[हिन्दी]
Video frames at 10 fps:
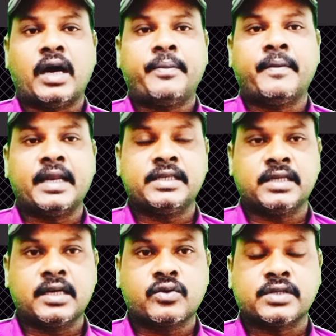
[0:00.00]
आप हमारे
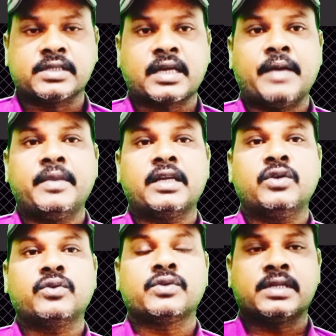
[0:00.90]
चैनल को सब्सक्राइब न किए
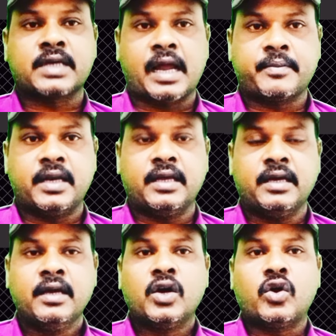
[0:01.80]
हो तो सब्सक्राइब कर लें
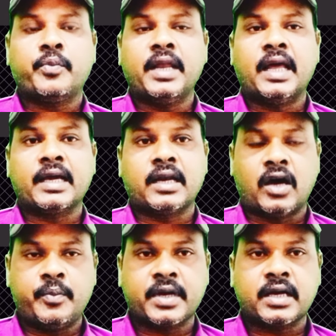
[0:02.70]
और बेल आइकन
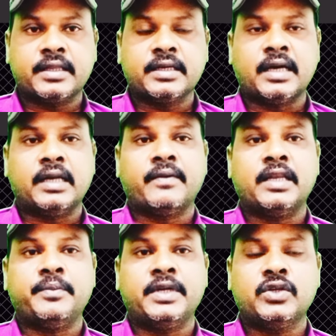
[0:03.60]
ऑल पे कर दें कि आने
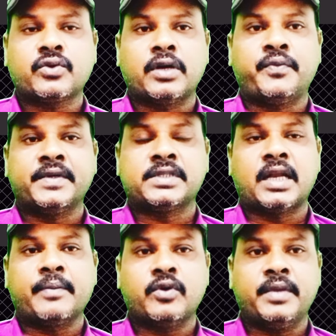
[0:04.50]
वाली वीडियो का नोटिफिकेशन
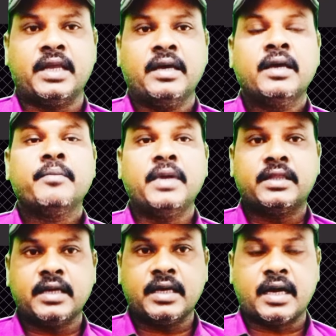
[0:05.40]
आपको मिले
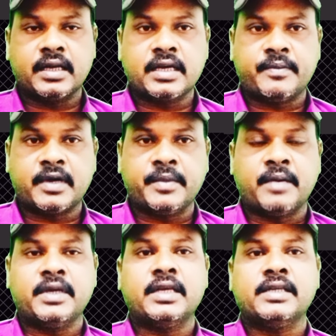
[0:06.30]
मिलते हैं अगली खबर में
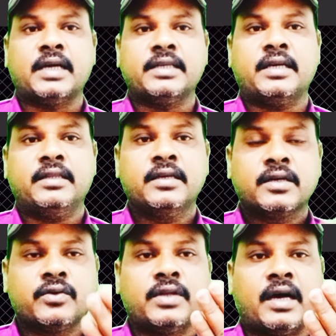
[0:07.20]
हमें दें इजाज़त खुदा